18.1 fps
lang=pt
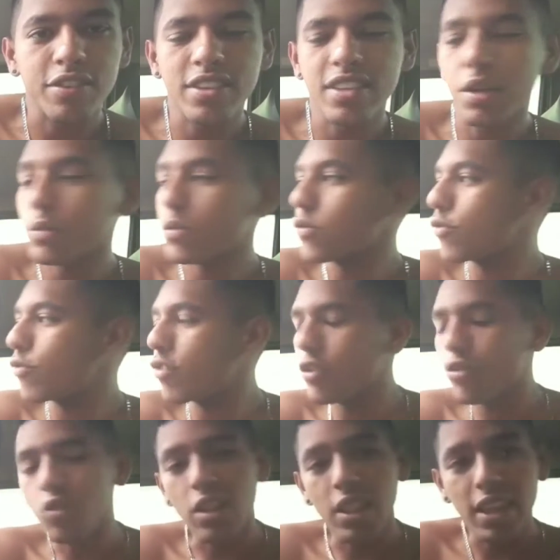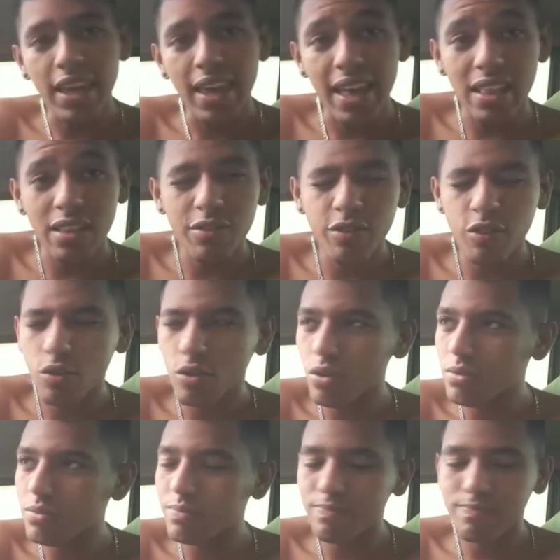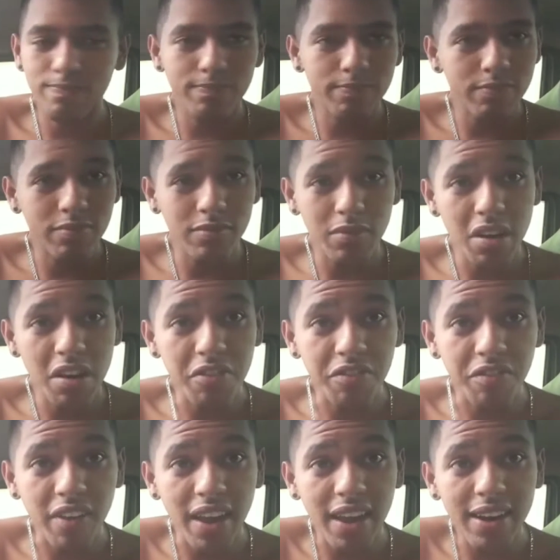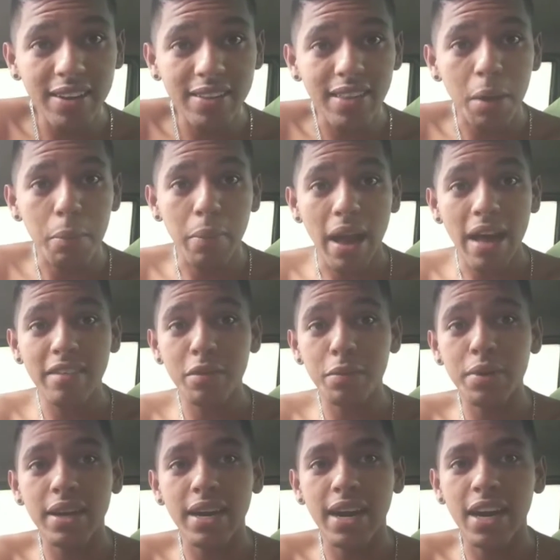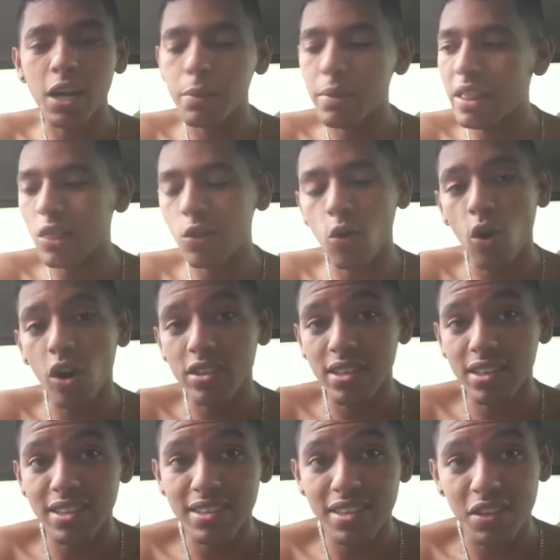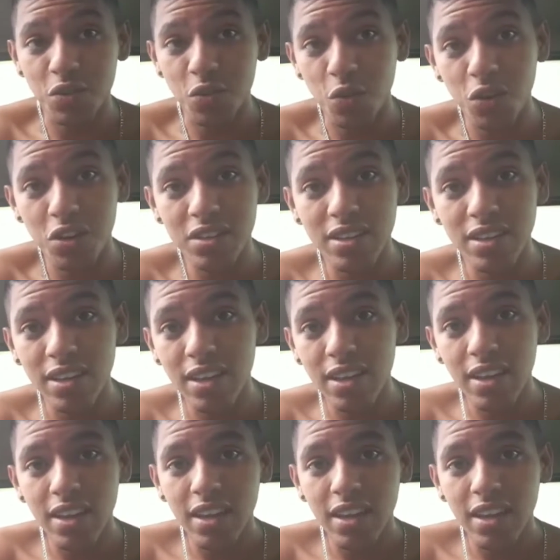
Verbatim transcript: fizemos o um vídeo ali, ela ficou uma fera, tá brava pra caramba, ela não gosta dessas coisas.